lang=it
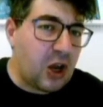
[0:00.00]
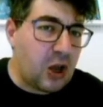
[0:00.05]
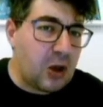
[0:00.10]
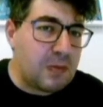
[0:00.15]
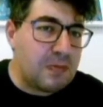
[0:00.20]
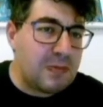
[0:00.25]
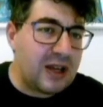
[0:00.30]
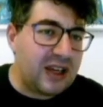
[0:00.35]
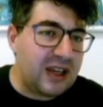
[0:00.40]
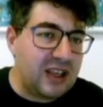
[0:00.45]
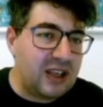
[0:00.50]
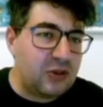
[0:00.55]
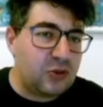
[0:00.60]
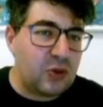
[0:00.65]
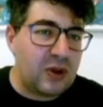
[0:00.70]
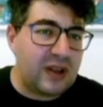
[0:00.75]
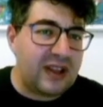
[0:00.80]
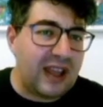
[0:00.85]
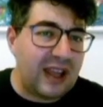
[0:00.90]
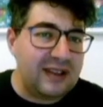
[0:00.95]
un
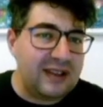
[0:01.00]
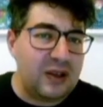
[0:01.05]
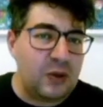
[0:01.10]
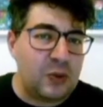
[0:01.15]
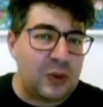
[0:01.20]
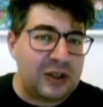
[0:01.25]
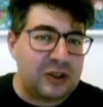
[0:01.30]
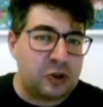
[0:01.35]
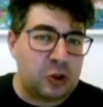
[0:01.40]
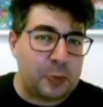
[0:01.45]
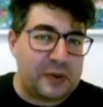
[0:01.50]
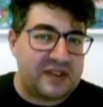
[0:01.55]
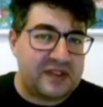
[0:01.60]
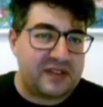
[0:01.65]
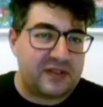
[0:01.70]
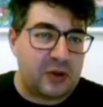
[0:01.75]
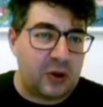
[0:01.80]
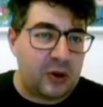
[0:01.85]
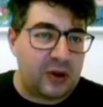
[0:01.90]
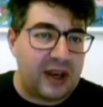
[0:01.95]
marito ad Andy quattro
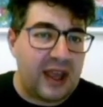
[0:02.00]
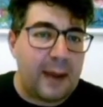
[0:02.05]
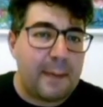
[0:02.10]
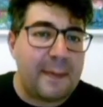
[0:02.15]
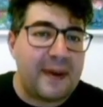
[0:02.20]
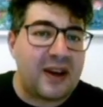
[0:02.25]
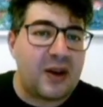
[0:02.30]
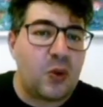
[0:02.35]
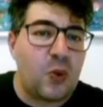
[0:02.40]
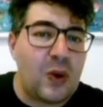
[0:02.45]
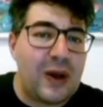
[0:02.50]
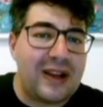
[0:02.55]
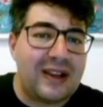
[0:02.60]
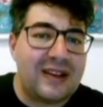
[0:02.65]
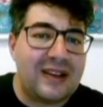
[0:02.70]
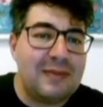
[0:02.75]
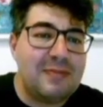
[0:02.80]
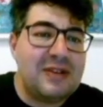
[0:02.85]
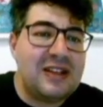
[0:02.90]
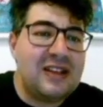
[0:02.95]
pistole. Per
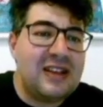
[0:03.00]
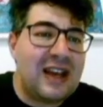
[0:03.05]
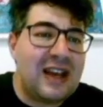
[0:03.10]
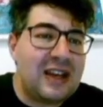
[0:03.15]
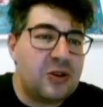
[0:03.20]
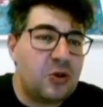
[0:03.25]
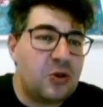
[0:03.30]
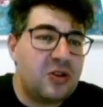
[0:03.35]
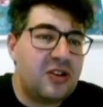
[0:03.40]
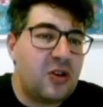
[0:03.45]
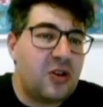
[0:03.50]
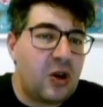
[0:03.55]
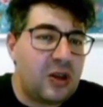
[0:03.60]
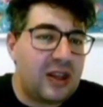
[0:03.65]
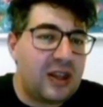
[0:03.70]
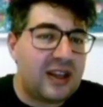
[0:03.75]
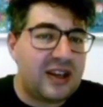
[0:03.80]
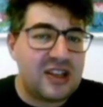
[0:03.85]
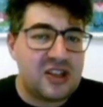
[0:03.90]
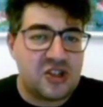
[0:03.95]
qualche migliaio di
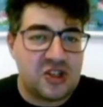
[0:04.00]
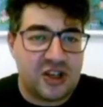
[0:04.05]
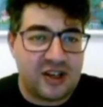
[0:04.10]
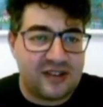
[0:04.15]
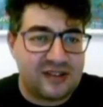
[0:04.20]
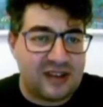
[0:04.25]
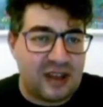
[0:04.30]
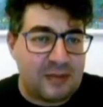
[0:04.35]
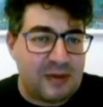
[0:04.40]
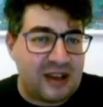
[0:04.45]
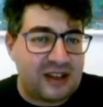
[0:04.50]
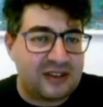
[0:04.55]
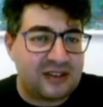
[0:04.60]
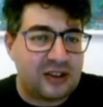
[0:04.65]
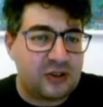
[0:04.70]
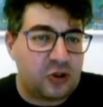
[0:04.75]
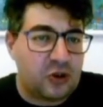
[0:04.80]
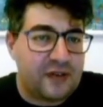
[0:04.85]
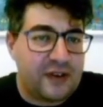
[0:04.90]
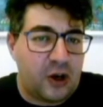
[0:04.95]
dollari
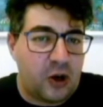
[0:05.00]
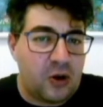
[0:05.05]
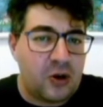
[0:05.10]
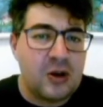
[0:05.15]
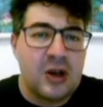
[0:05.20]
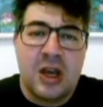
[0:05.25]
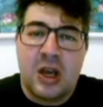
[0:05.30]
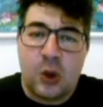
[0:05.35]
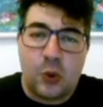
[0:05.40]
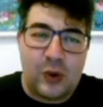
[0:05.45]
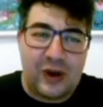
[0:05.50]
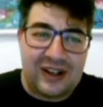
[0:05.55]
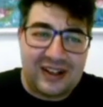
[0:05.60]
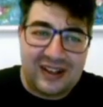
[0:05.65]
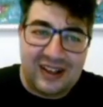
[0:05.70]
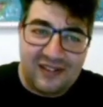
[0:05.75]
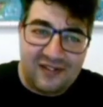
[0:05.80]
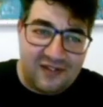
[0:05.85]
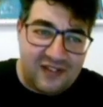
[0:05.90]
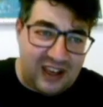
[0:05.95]
certamente troverò
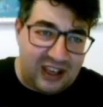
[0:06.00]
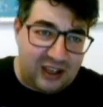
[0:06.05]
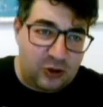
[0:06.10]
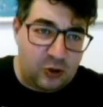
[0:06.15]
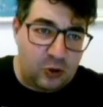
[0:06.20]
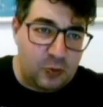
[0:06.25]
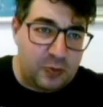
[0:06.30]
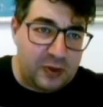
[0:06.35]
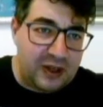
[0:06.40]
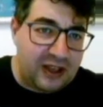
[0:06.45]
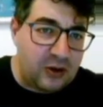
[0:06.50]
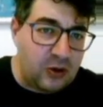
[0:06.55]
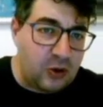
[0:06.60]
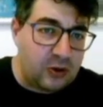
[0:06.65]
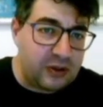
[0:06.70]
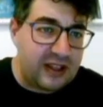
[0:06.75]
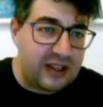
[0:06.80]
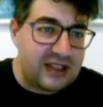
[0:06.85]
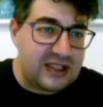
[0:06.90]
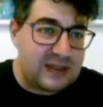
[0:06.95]
qualche vecchio
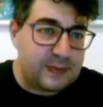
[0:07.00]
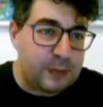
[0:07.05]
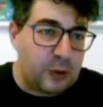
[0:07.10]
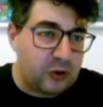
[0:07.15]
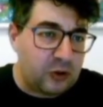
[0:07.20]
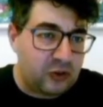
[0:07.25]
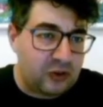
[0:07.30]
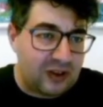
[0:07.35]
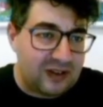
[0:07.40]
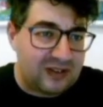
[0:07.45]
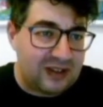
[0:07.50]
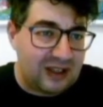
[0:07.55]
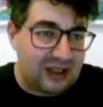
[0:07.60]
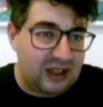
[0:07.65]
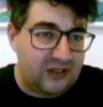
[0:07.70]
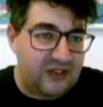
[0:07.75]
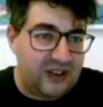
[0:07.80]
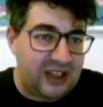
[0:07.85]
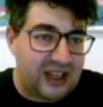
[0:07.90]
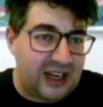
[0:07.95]
ubriacone disposto a
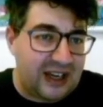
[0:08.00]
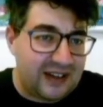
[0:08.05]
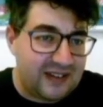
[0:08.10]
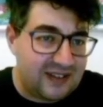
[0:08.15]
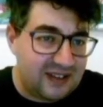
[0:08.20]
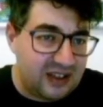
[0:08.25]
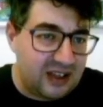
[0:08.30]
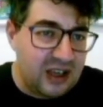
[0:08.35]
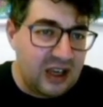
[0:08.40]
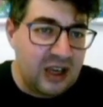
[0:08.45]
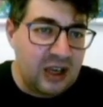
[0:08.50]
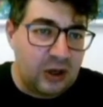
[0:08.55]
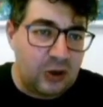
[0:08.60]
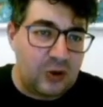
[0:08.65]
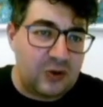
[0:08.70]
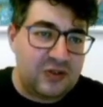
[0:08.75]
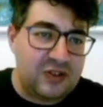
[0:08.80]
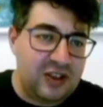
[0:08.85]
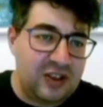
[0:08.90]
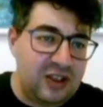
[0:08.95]
sacrificarsi.
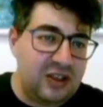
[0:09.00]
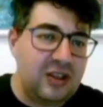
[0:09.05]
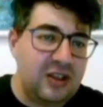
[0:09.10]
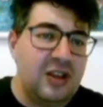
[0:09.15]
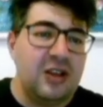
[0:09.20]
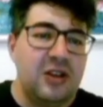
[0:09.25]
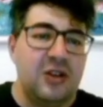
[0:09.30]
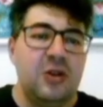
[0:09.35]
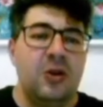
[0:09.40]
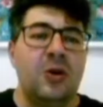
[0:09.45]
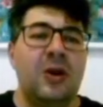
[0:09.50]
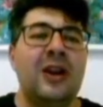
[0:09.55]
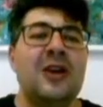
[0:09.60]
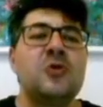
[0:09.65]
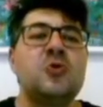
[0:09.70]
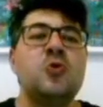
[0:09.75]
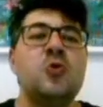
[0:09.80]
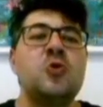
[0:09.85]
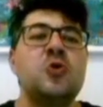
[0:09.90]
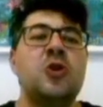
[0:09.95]
Così io
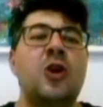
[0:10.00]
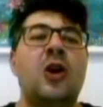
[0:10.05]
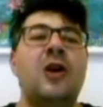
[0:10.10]
raggiungerò